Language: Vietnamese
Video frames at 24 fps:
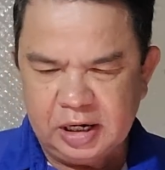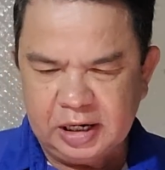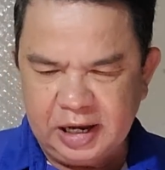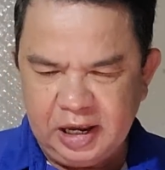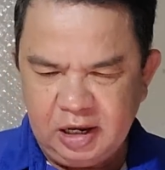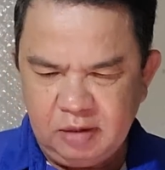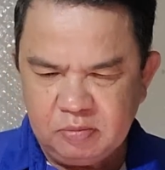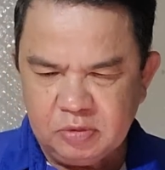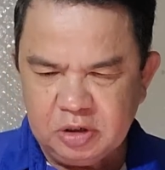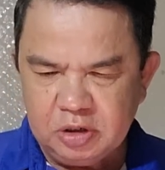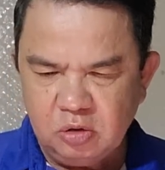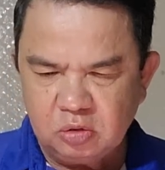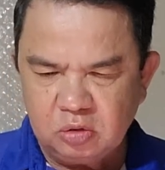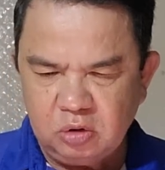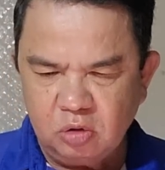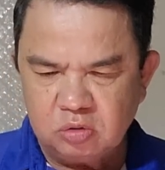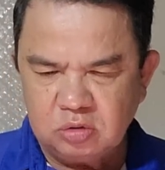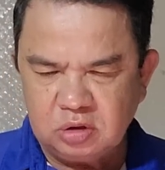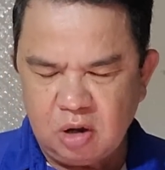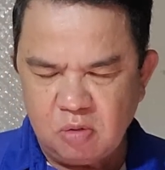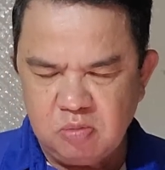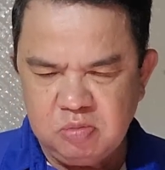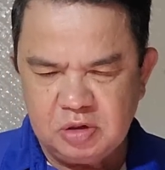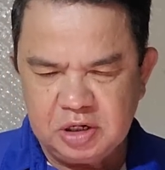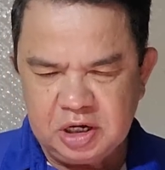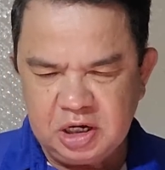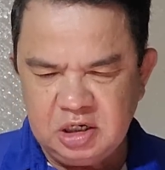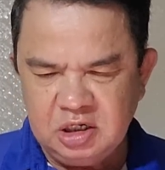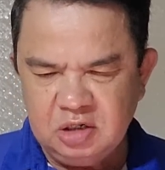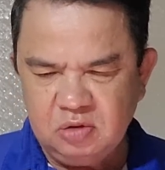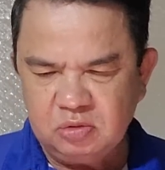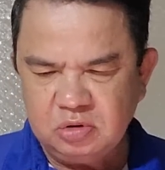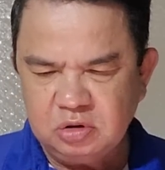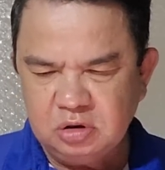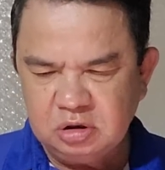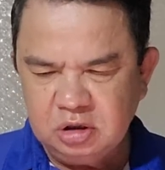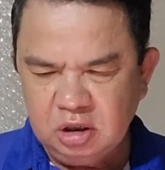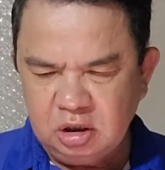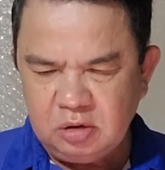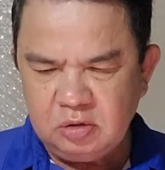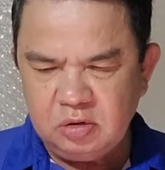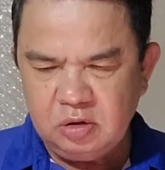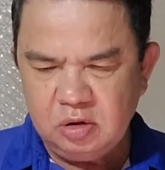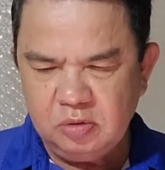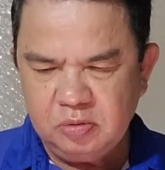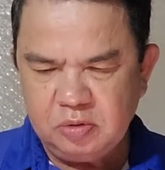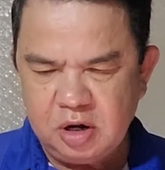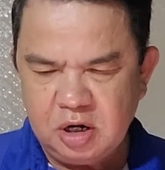bà Ngát bị ô tô tông gây nhiều thương
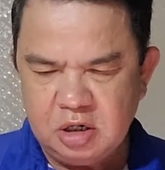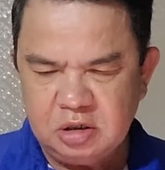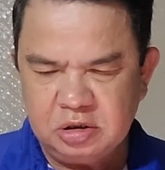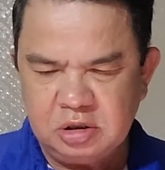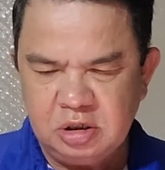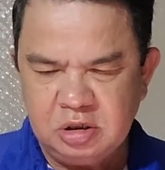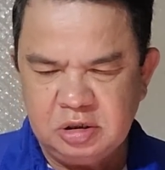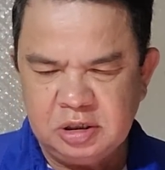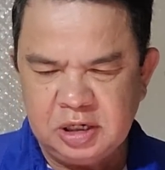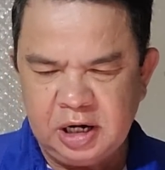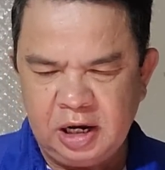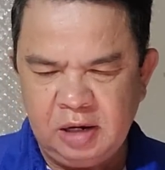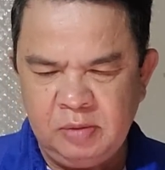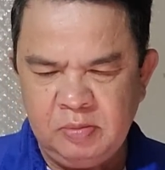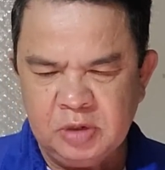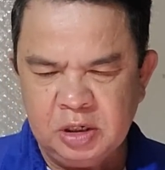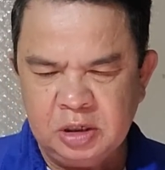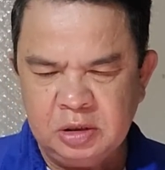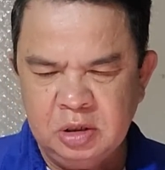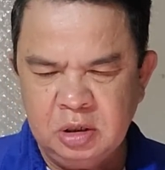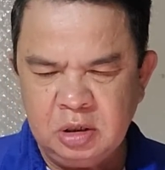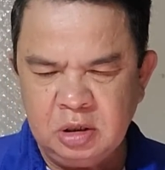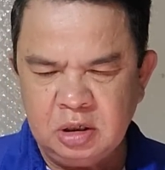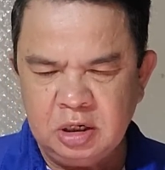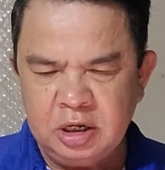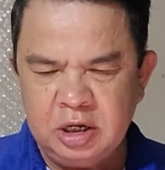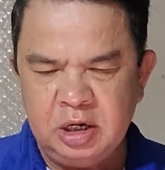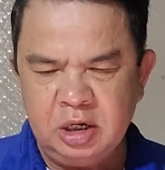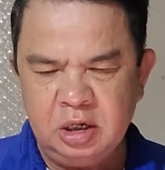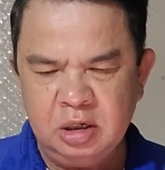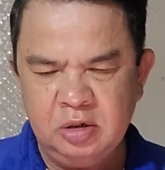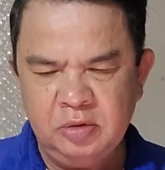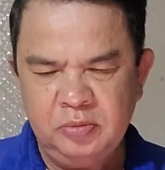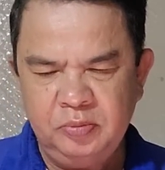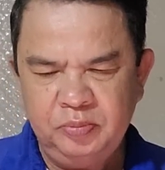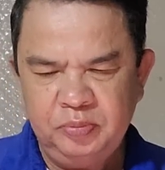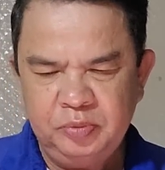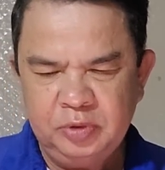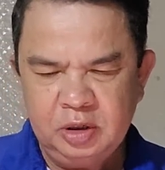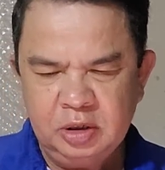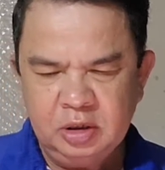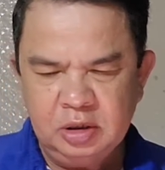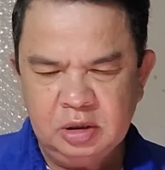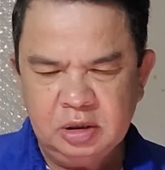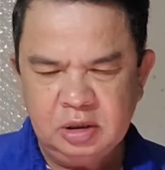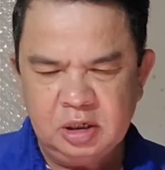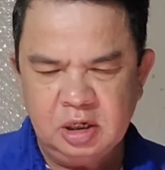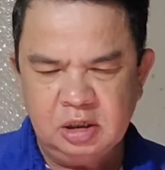tích phần chân trái bị đứt lìa
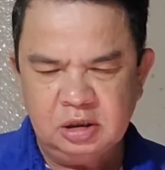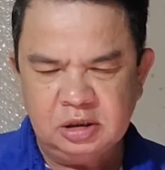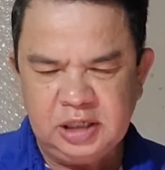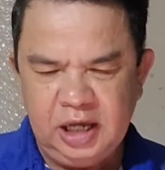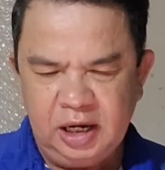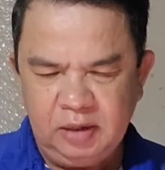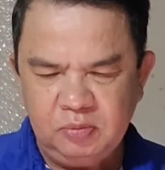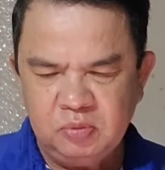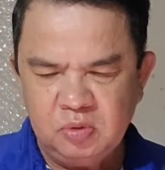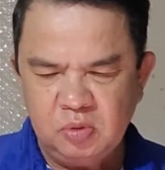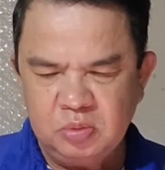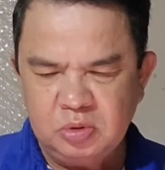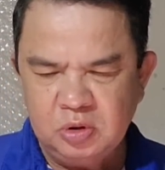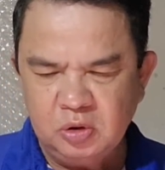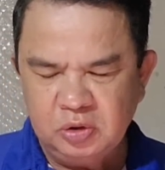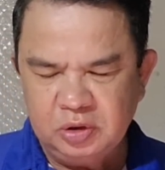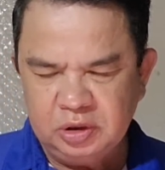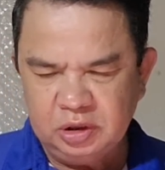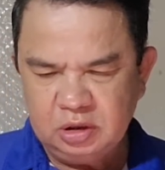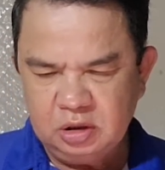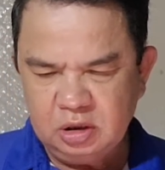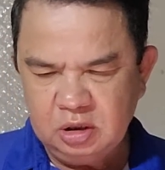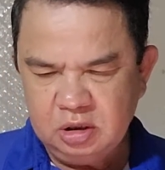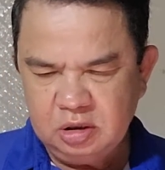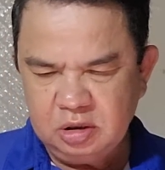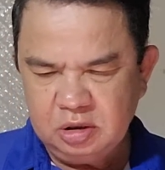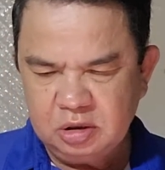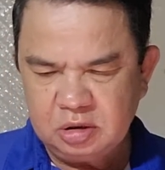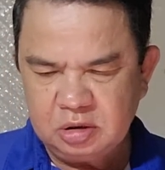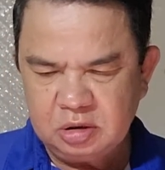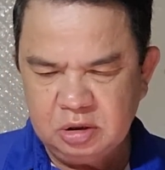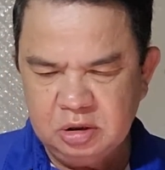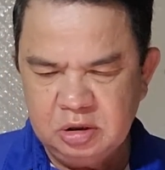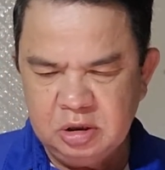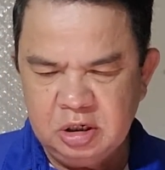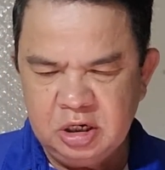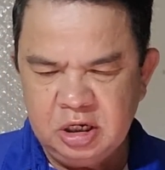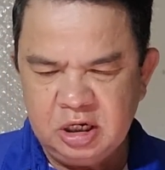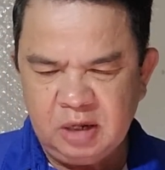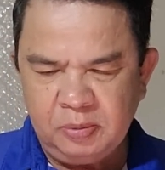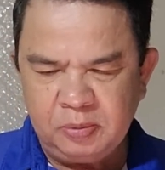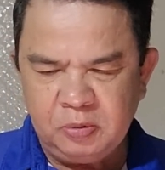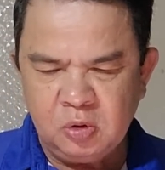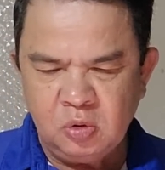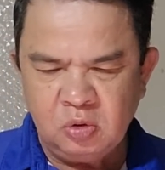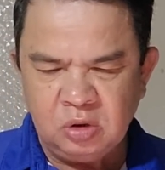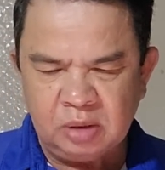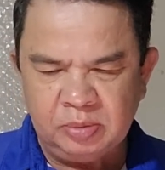gần sát vùng đùi được đưa
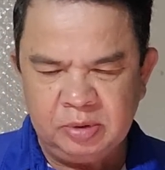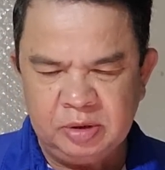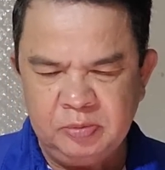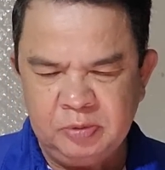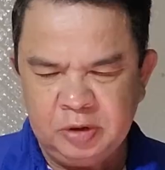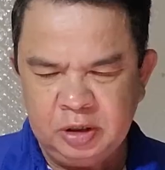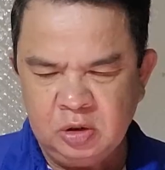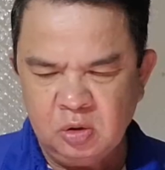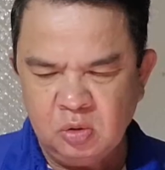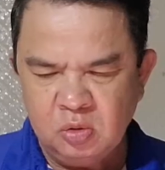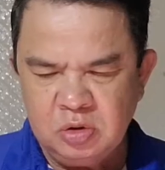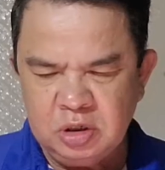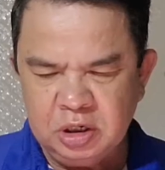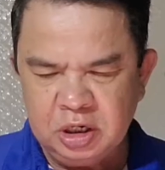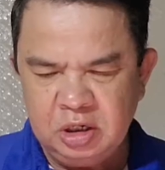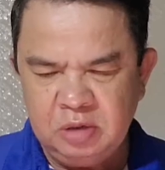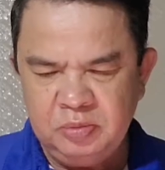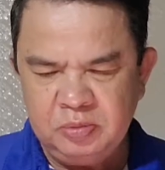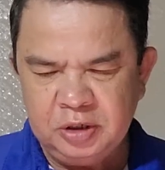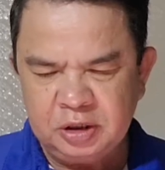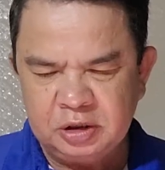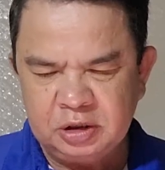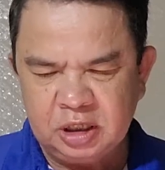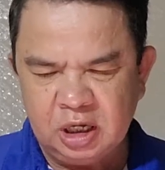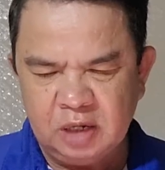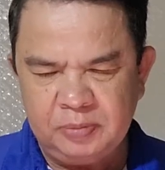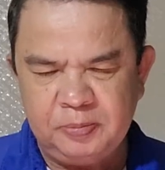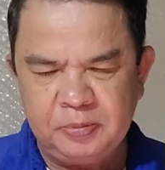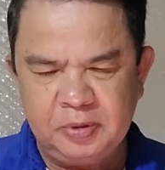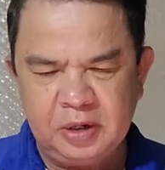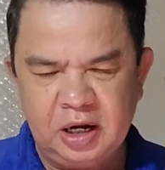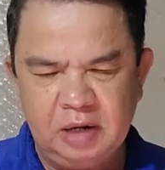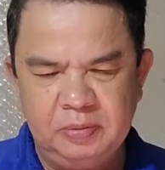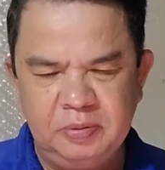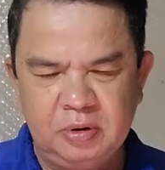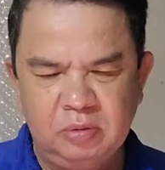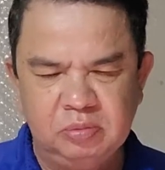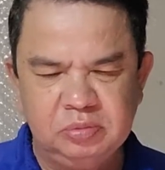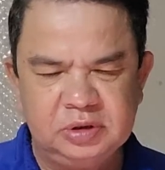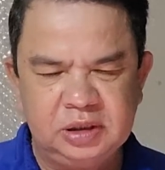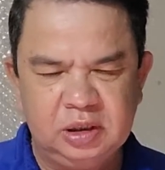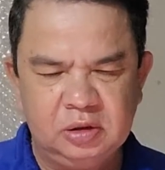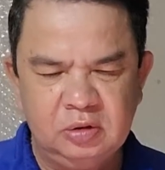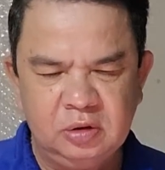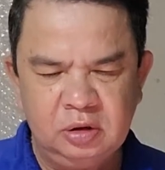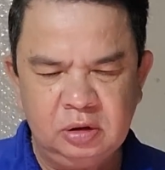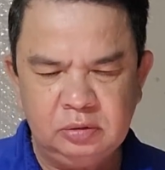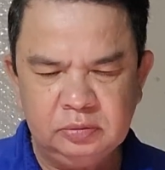đi cấp cứu tại bệnh viện hữu nghị Việt Tiệp Hải
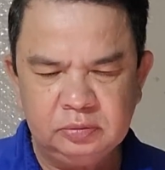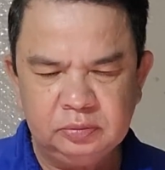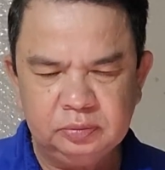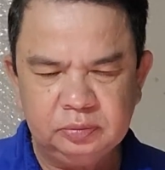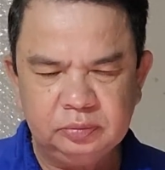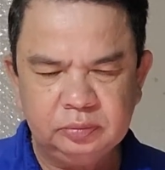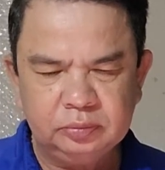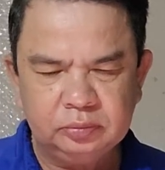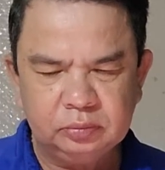Phòng sau đó